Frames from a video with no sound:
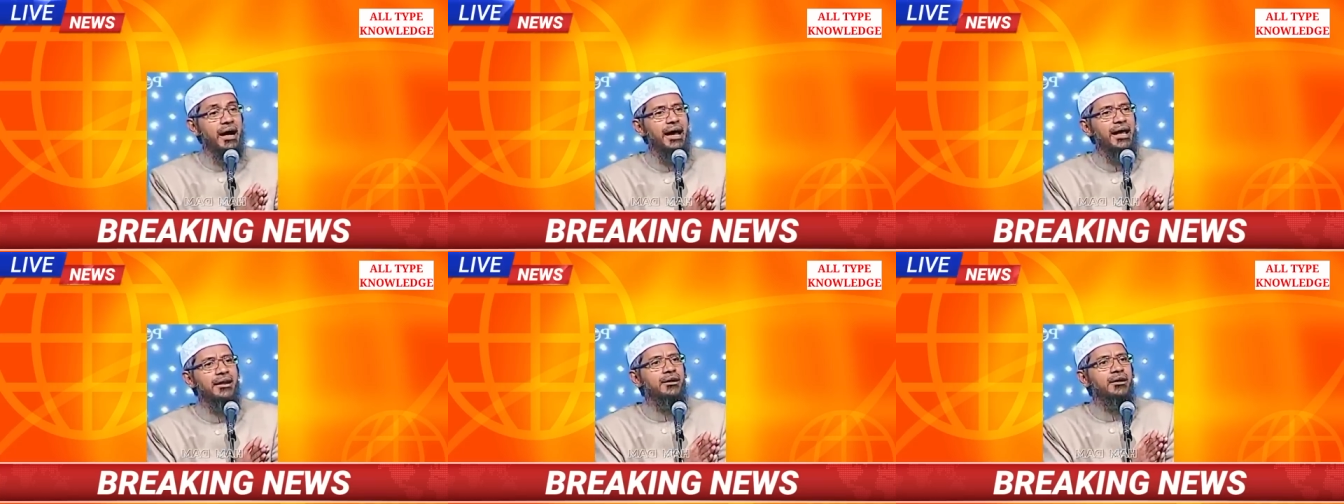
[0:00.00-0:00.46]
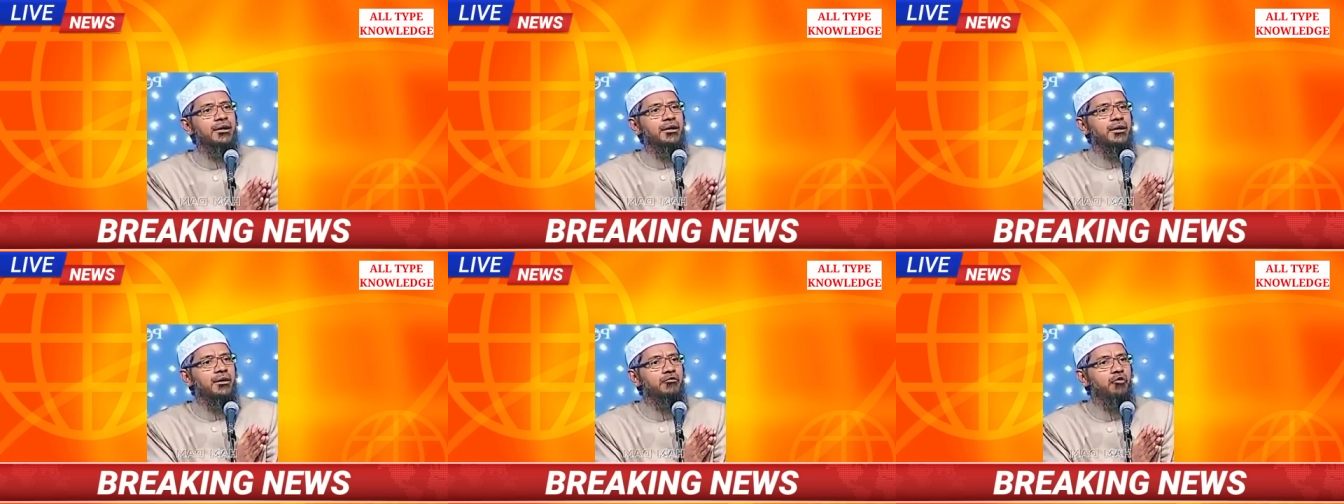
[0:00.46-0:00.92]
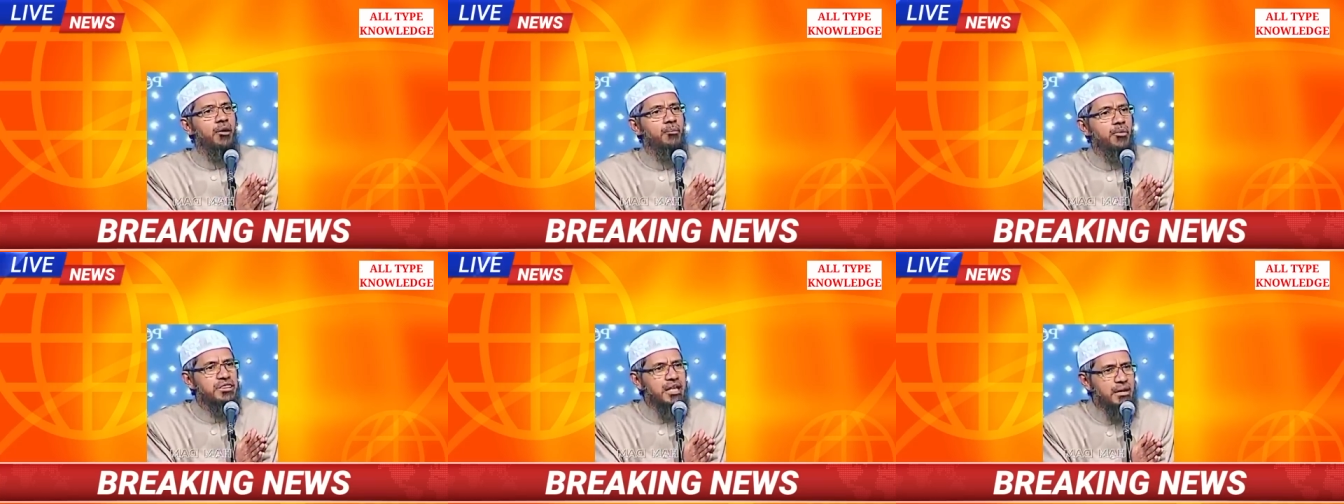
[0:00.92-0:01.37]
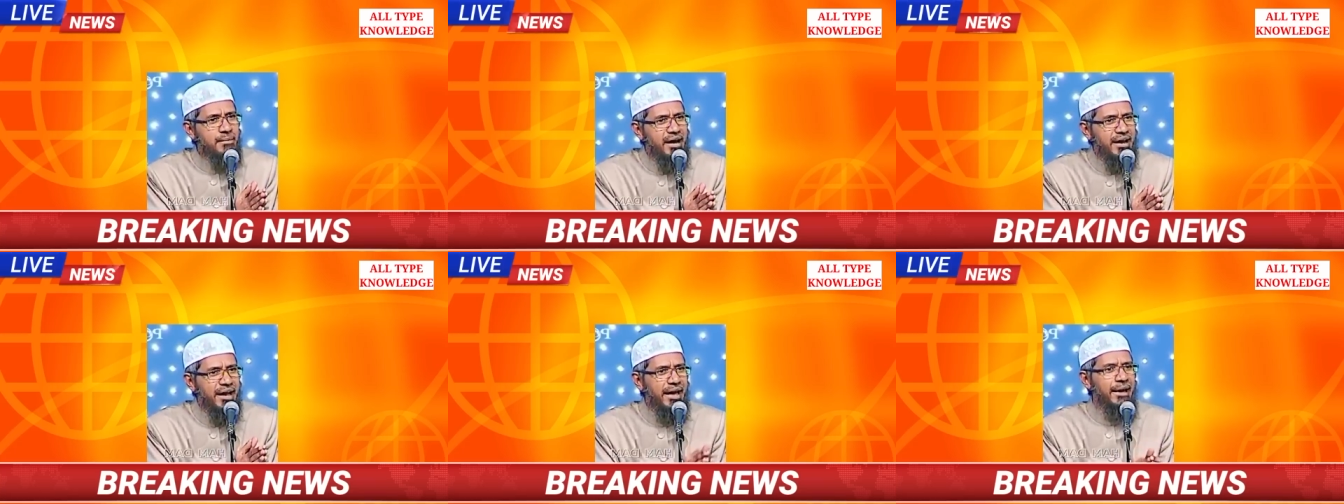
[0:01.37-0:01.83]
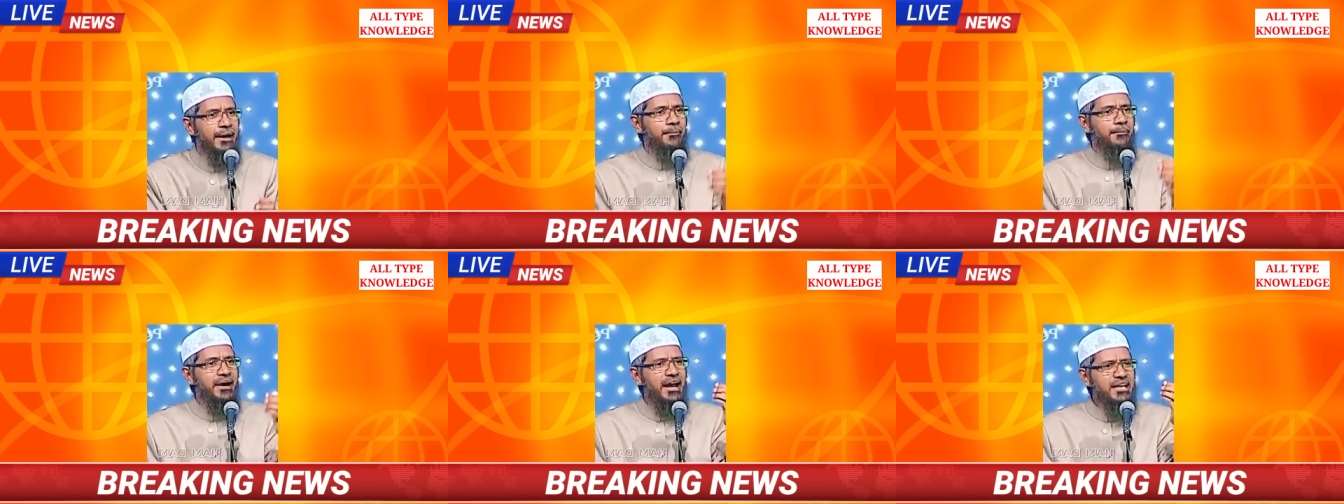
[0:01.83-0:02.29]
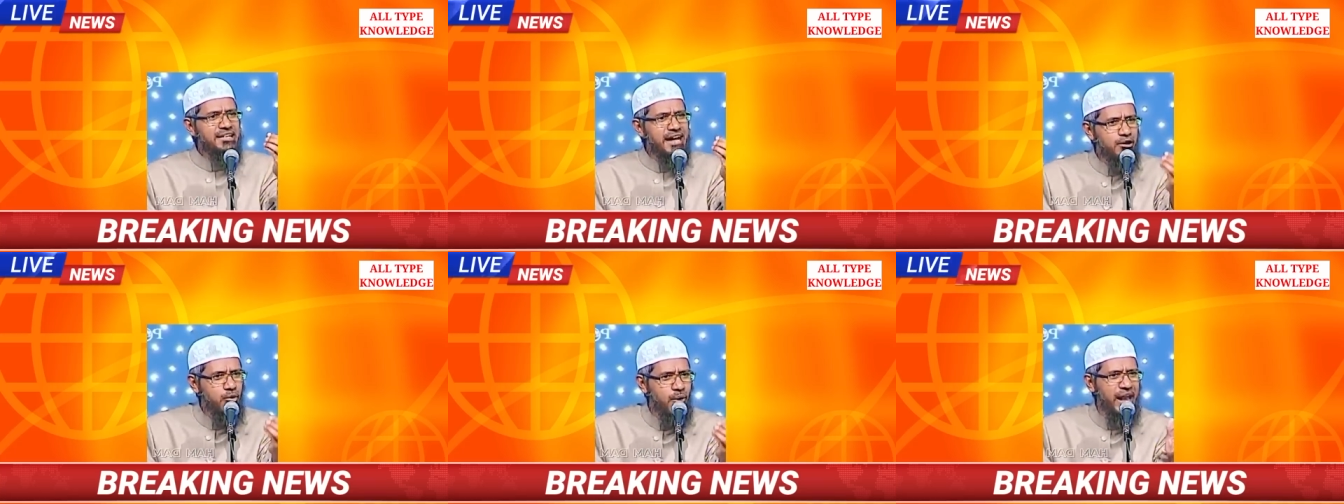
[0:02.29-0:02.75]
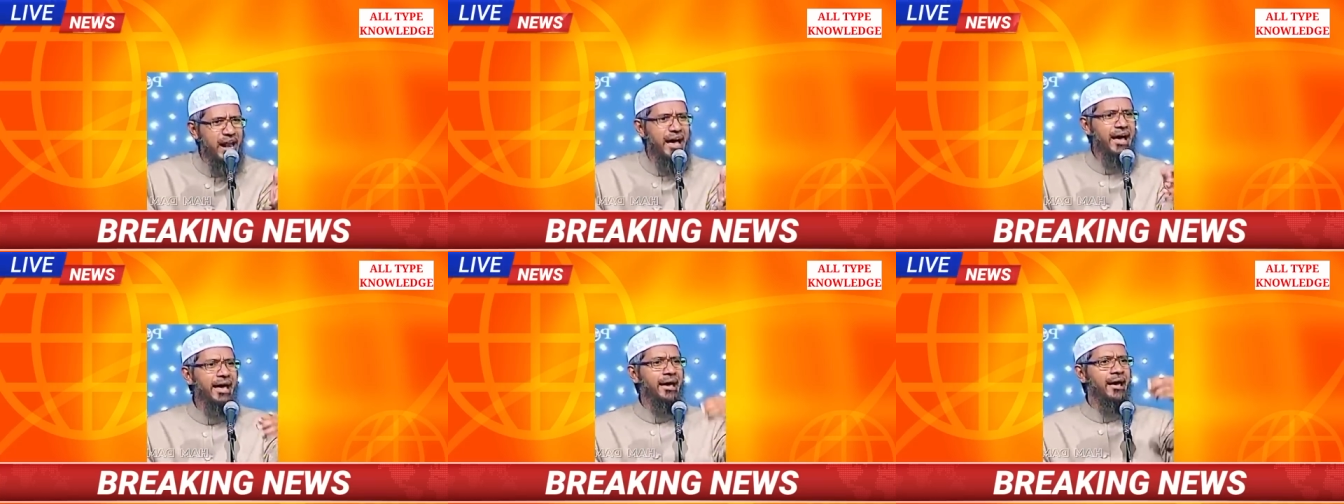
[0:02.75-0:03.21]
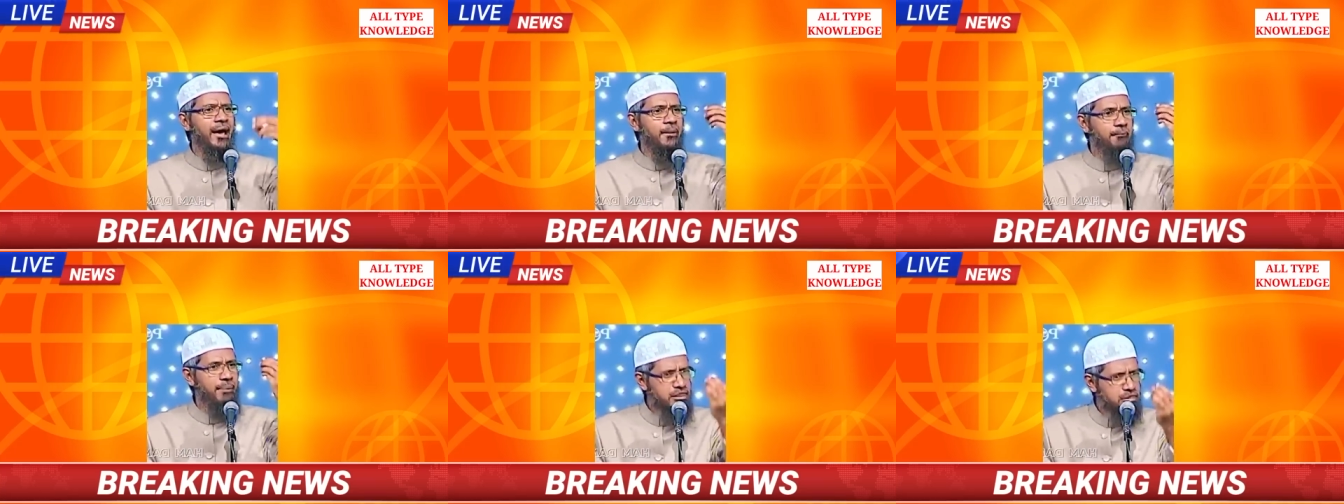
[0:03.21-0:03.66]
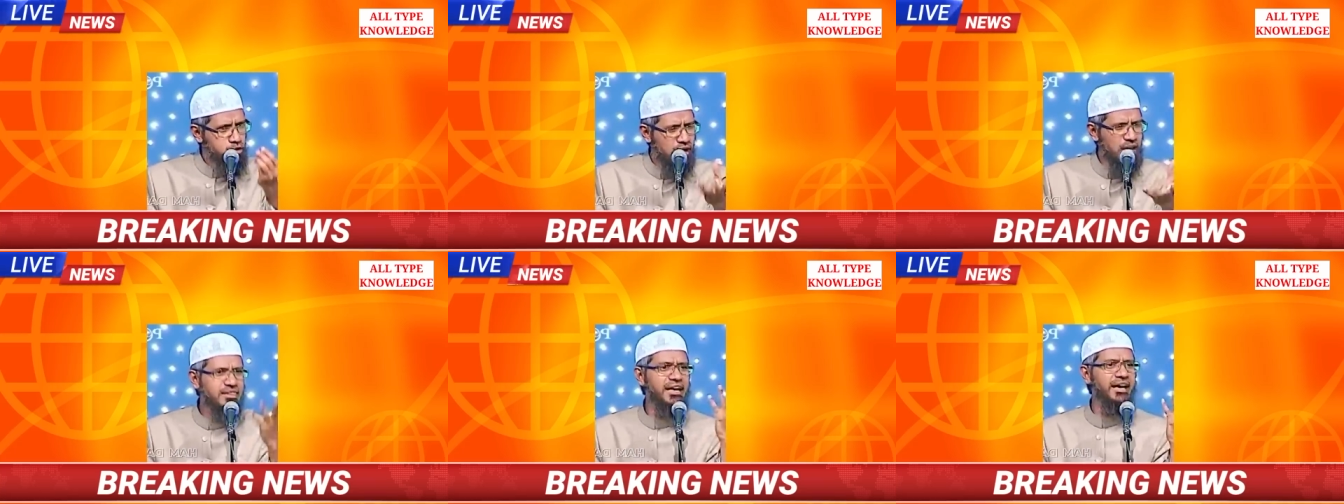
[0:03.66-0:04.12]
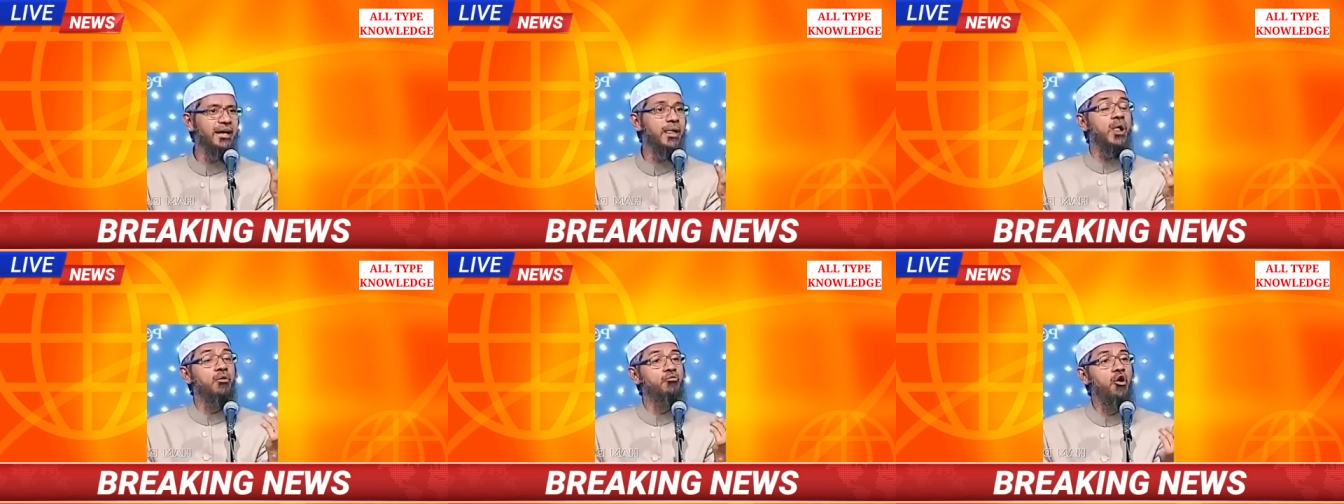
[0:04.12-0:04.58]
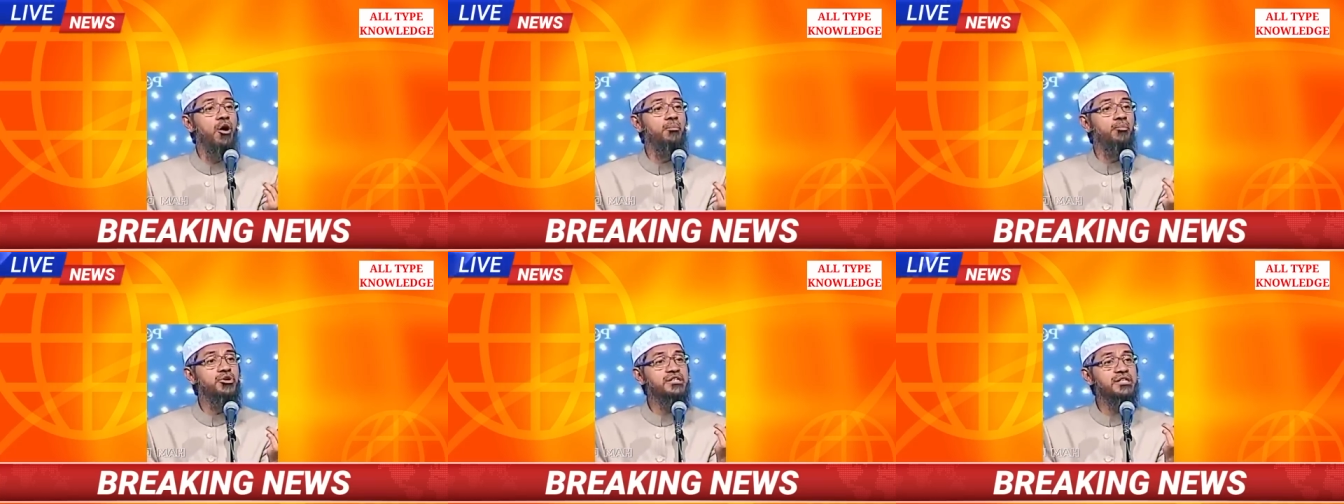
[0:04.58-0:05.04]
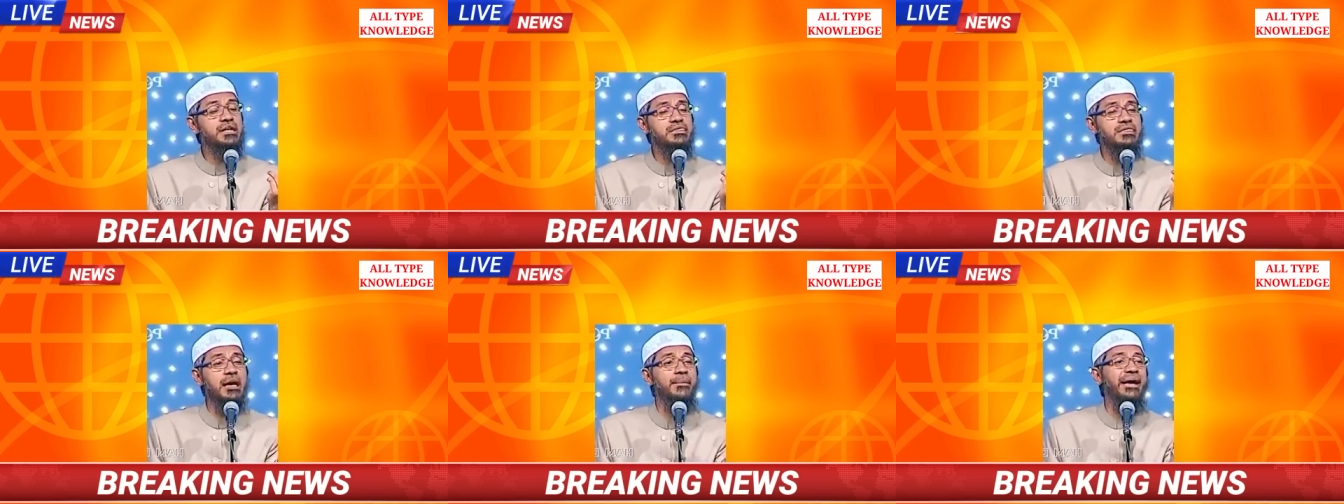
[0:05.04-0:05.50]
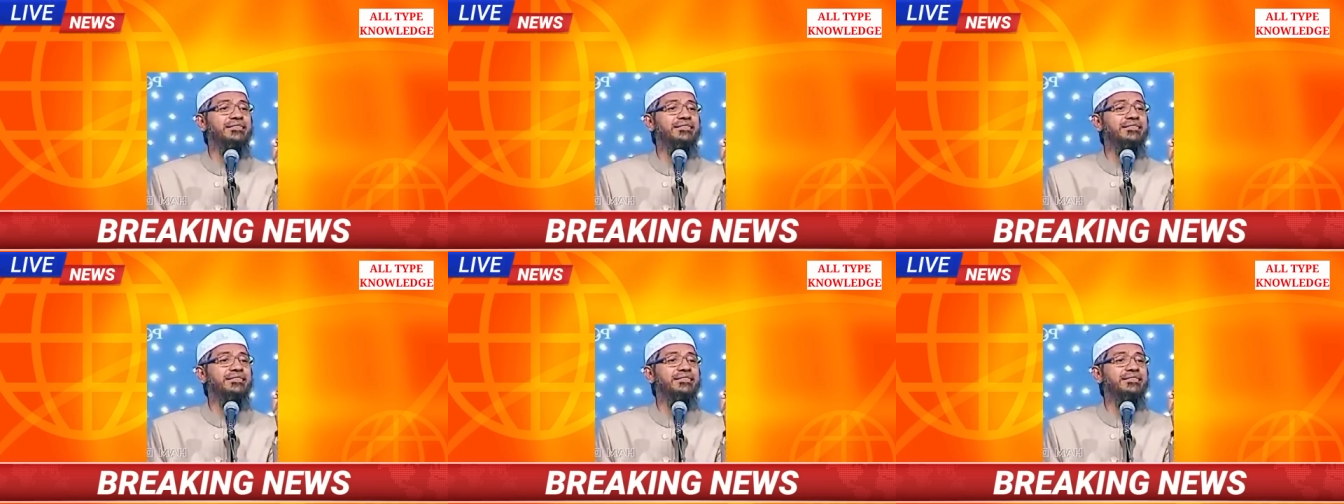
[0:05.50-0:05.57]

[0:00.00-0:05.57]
अगर वो मुसलमान है भले झाड़ू वाला है बदसूरत है वो मुश्रक से